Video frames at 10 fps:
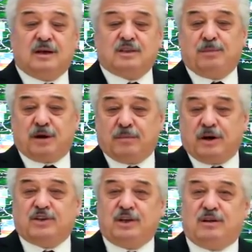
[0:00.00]
даже
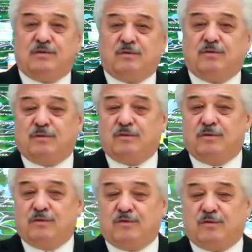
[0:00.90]
переборщила в,
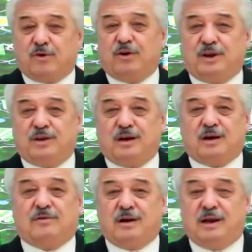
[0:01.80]
в, в ролике,
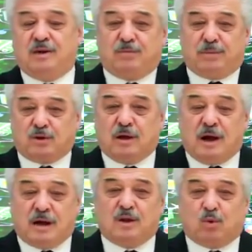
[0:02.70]
да, хваля, вот под,
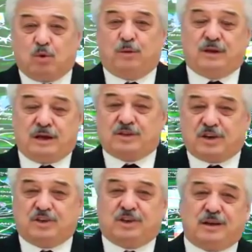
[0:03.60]
одна купленная
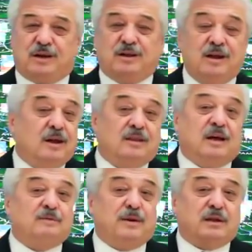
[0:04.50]
женщина, говорит,
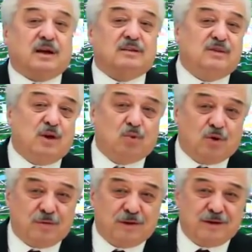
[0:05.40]
нас пять раз в день
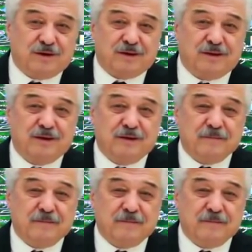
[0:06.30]
кормят, говорит.